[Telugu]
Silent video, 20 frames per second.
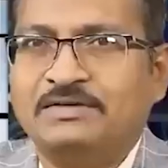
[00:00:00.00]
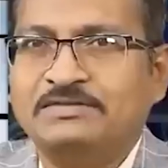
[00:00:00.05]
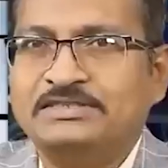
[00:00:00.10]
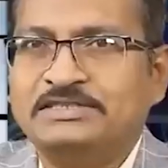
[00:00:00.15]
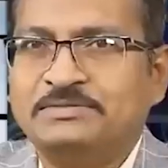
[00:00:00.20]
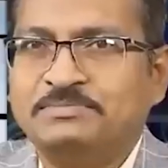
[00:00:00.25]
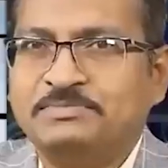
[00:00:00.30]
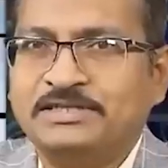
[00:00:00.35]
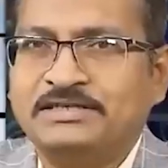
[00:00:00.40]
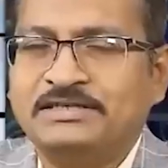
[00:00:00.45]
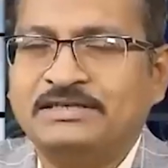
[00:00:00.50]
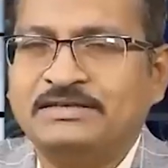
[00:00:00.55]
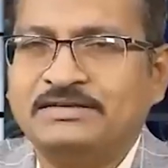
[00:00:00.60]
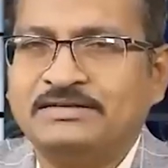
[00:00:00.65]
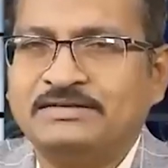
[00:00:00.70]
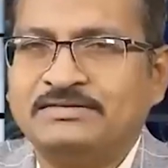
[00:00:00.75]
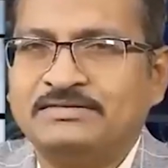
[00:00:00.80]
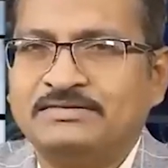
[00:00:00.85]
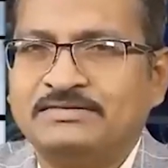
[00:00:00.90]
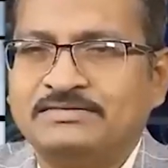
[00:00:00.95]
ఆమె చెప్పిన
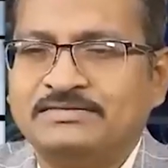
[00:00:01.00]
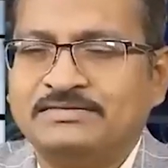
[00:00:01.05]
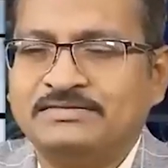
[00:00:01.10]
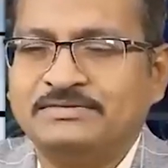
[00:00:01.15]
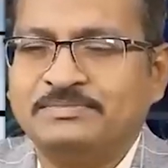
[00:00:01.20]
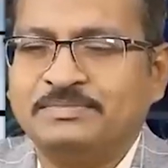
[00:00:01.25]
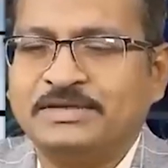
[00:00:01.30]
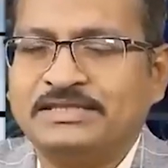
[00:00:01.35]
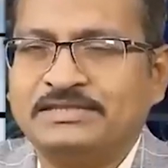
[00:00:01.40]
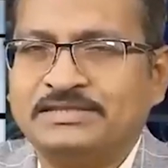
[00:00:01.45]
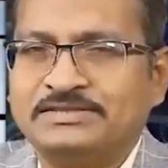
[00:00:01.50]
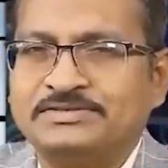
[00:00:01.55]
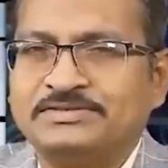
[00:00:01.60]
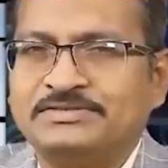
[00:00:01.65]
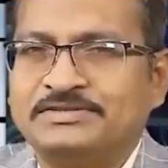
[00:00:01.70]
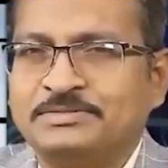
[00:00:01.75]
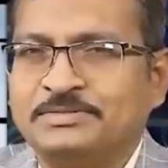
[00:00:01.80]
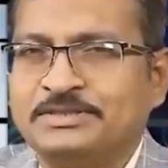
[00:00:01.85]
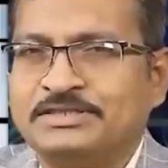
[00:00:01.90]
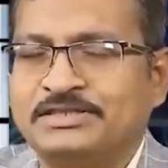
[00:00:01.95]
కథ
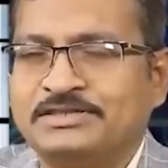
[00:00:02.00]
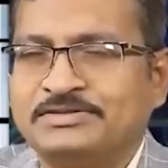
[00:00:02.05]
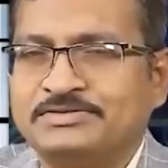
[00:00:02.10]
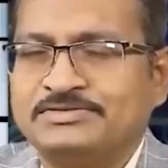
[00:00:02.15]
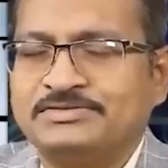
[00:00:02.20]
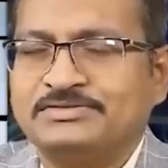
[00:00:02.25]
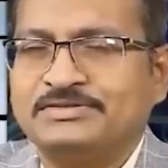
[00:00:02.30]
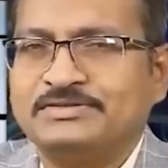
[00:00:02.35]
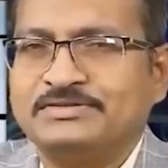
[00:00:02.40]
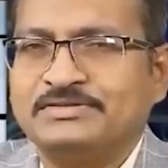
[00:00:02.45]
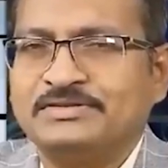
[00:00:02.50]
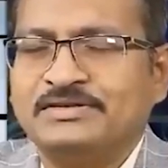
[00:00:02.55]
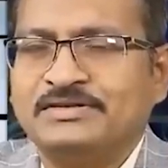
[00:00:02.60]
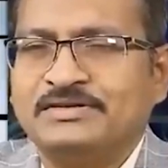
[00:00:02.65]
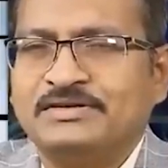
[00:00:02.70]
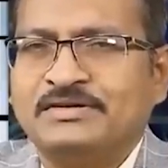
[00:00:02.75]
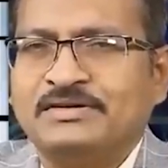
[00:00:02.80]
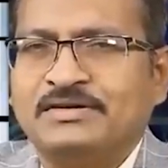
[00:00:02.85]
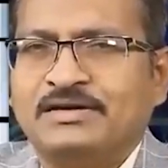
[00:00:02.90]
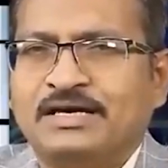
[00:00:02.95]
చూస్తే మీకు తెలుస్తుంది
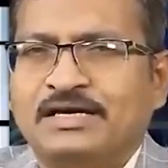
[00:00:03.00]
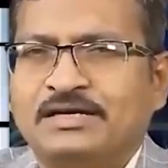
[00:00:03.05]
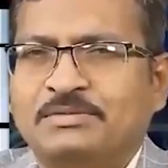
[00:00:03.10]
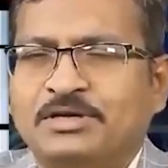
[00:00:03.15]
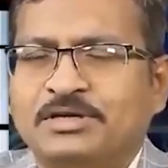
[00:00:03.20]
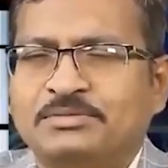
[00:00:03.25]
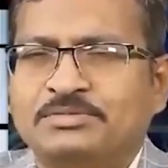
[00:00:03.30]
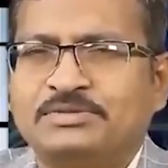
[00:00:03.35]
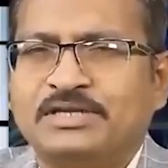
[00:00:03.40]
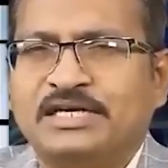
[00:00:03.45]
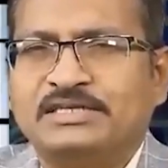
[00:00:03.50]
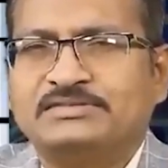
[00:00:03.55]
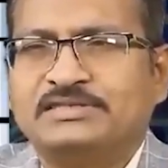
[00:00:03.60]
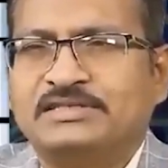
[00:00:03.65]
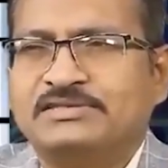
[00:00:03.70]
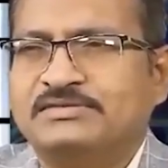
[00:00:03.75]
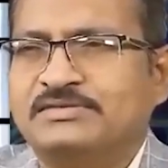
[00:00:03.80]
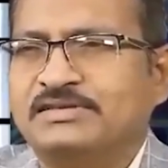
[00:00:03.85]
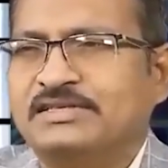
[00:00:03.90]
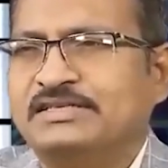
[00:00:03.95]
అయ్యే బాబు నాకు
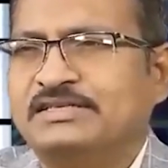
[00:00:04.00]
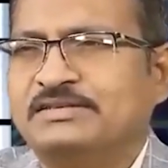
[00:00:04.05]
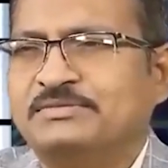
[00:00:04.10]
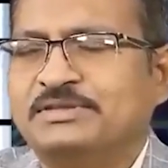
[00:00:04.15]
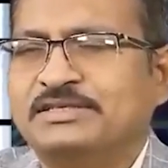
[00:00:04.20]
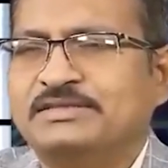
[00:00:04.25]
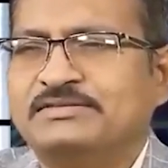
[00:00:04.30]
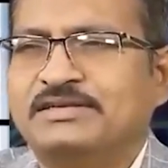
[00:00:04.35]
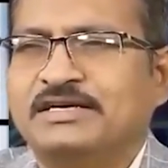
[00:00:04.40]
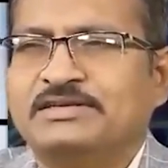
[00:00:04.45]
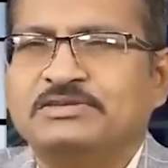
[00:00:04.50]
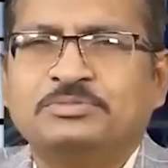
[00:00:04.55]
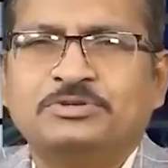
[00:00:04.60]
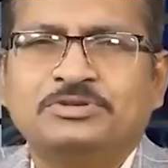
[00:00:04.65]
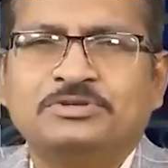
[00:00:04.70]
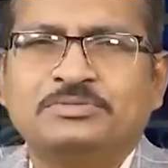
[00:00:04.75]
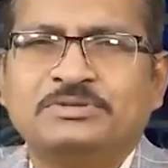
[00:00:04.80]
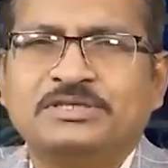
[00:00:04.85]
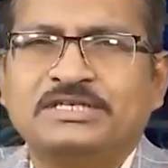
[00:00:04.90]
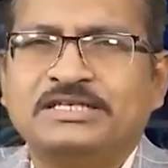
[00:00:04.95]
చదువు లేదు ఏం లేదు నాకు
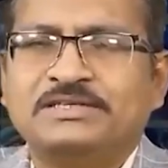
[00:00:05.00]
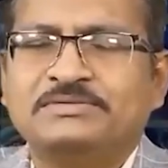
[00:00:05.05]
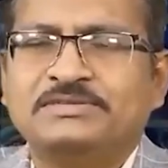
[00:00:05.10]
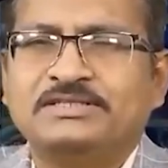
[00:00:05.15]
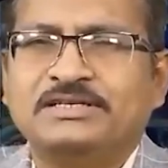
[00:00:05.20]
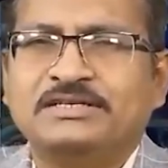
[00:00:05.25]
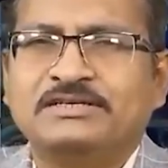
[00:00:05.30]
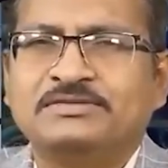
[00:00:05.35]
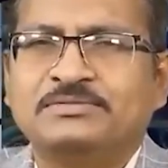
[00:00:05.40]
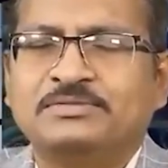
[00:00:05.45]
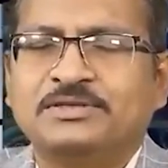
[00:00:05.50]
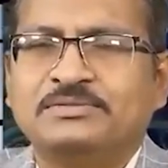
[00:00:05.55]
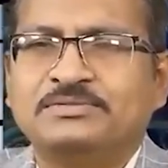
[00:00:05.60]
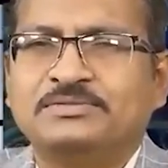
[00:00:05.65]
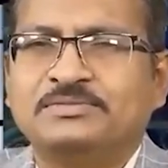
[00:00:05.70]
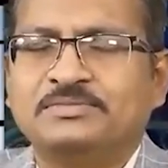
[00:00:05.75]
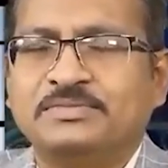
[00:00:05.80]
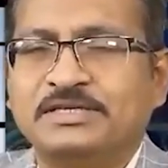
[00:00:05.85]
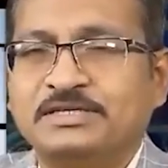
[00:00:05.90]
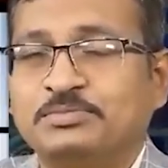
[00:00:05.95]
పొదుపు అంటే ఏమీ తెలియదు
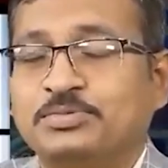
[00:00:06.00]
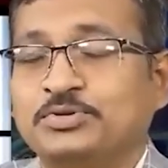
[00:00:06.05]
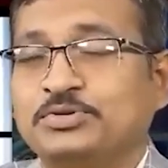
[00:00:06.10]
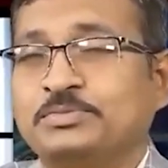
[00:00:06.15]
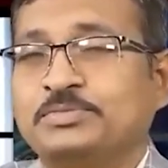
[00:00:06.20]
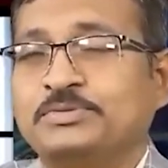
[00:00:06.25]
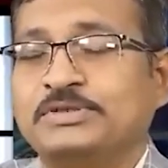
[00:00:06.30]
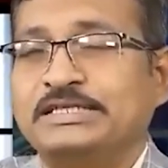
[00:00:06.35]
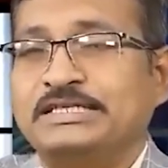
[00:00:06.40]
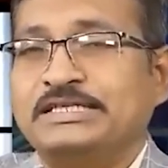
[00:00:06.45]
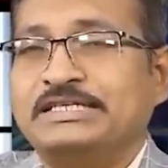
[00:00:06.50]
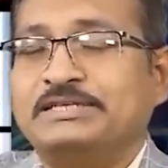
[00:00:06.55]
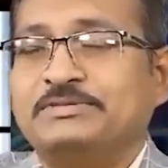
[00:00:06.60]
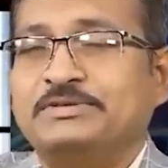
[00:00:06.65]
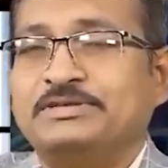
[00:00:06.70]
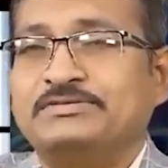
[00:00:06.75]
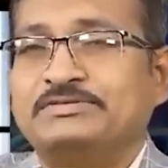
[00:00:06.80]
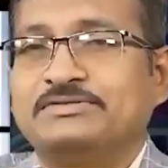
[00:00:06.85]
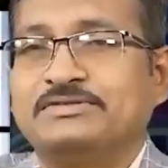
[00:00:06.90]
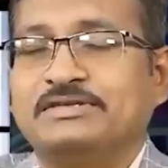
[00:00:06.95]
బాబు మరి పొదుపు అంటే
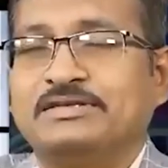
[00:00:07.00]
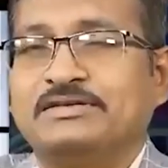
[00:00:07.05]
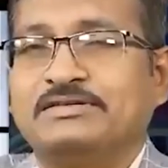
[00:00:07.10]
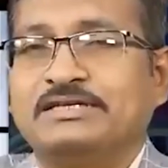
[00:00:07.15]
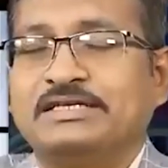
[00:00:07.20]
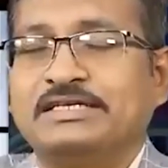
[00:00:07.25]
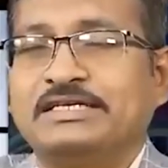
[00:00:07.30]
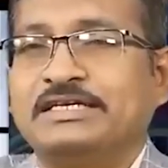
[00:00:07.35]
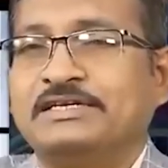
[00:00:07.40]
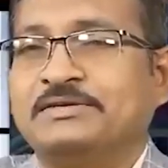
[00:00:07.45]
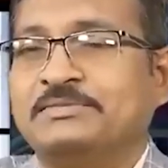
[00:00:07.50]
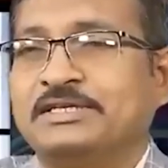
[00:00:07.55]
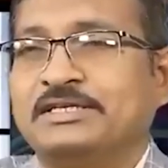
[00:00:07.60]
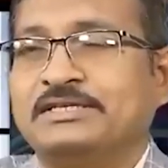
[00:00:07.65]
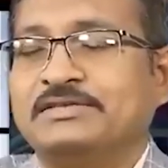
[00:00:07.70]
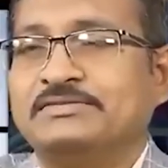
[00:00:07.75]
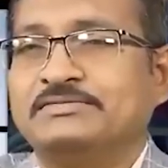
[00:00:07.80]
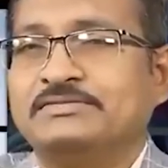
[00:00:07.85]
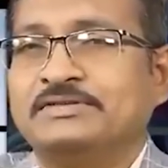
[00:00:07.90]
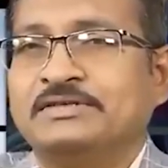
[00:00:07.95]
ఏమనుకుంటున్నావు అంటే ఏమీ
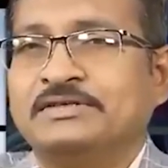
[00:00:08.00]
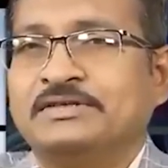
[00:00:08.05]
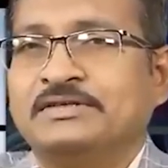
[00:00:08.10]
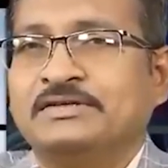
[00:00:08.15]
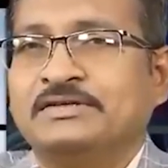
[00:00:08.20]
లేదు